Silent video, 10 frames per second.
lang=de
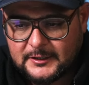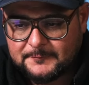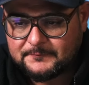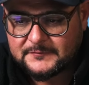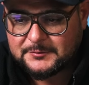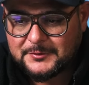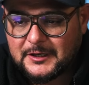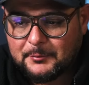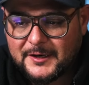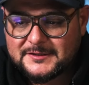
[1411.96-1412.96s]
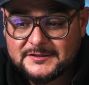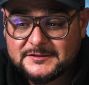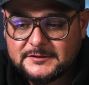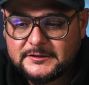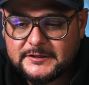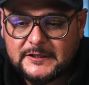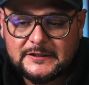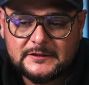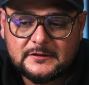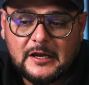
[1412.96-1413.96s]
Ähm, die Mitarbeiter sind
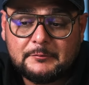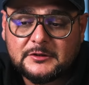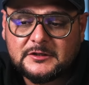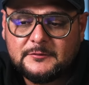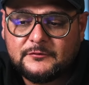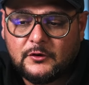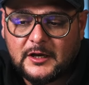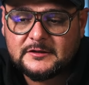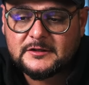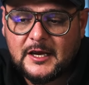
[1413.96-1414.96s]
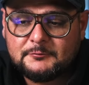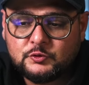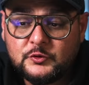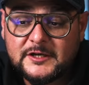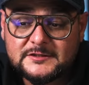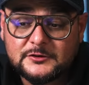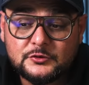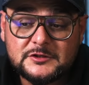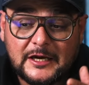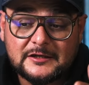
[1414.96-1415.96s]
diejenigen, die deinen Betrieb vorantreiben. Du gehst
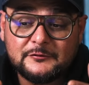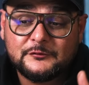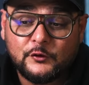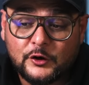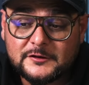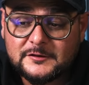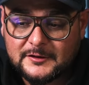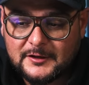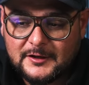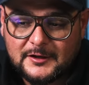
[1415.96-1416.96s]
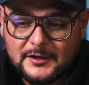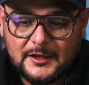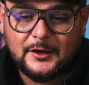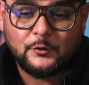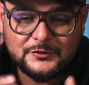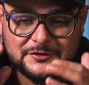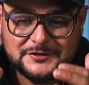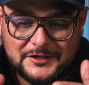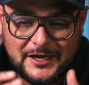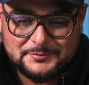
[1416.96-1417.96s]
natürlich an die Front äh,
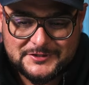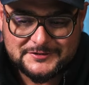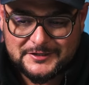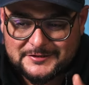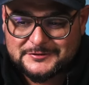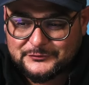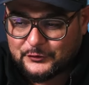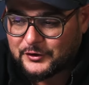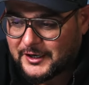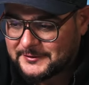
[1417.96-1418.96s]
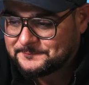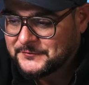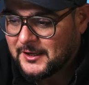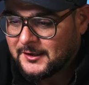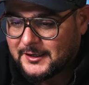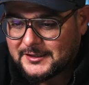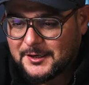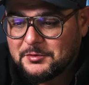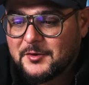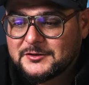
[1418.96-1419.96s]
und treibst das Ganze voran. Ich
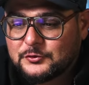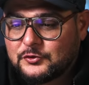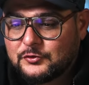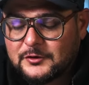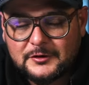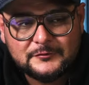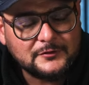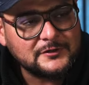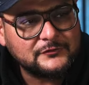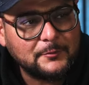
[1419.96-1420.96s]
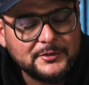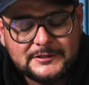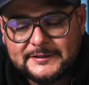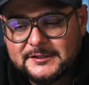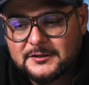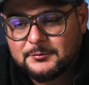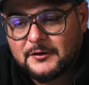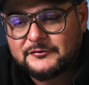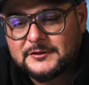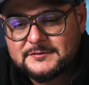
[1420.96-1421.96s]
habe immer so, ein, ich verbildliche
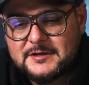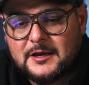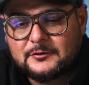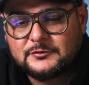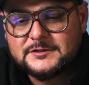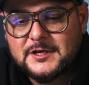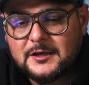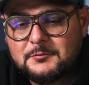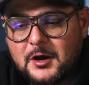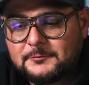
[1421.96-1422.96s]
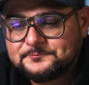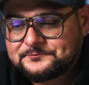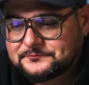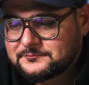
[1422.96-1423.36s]
immer viele Sachen und ich sage immer,